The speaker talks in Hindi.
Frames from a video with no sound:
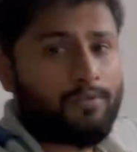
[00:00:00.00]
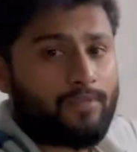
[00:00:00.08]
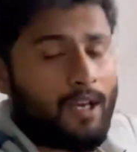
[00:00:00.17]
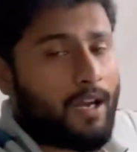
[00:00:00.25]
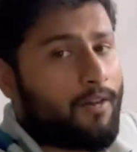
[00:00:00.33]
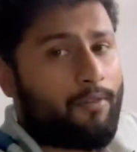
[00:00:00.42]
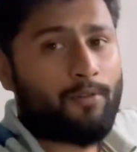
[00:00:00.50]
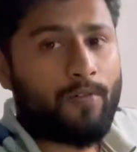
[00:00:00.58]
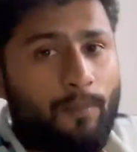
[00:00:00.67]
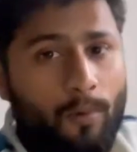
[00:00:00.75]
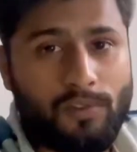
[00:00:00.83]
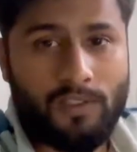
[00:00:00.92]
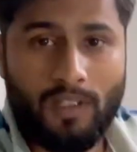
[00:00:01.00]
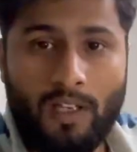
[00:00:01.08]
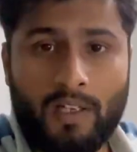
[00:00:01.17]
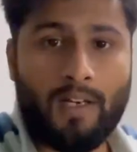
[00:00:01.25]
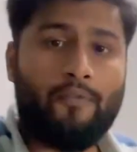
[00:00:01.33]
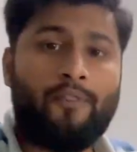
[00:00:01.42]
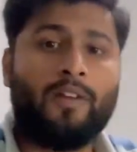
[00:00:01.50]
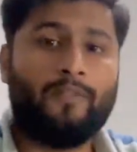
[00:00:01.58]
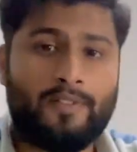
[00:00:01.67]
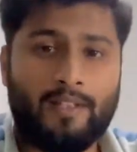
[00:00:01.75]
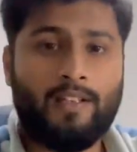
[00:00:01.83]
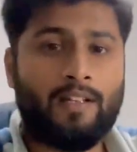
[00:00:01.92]
थकावट होगी बहुत ज्यादा ट्रैफिक में
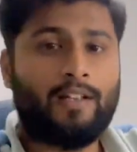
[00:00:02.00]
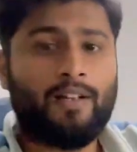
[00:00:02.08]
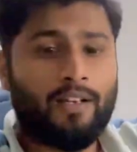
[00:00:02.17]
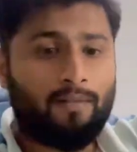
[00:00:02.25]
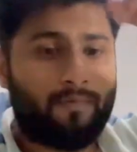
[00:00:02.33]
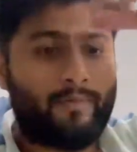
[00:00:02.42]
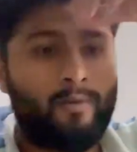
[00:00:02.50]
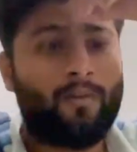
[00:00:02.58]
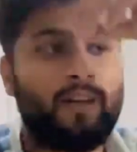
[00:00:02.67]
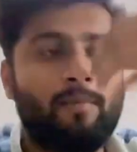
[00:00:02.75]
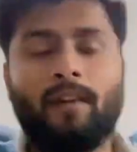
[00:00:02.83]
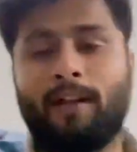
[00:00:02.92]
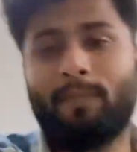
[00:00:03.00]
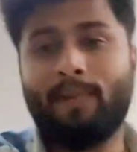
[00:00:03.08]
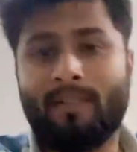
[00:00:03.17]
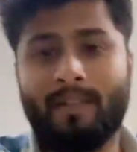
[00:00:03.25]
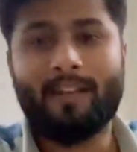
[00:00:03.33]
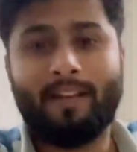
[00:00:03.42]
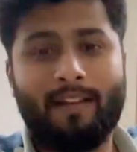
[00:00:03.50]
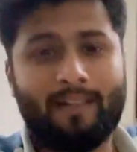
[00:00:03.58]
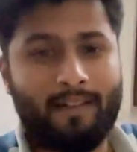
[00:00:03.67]
फंस गया था एक ब्लॉग नहीं बना पाया सही तरीके से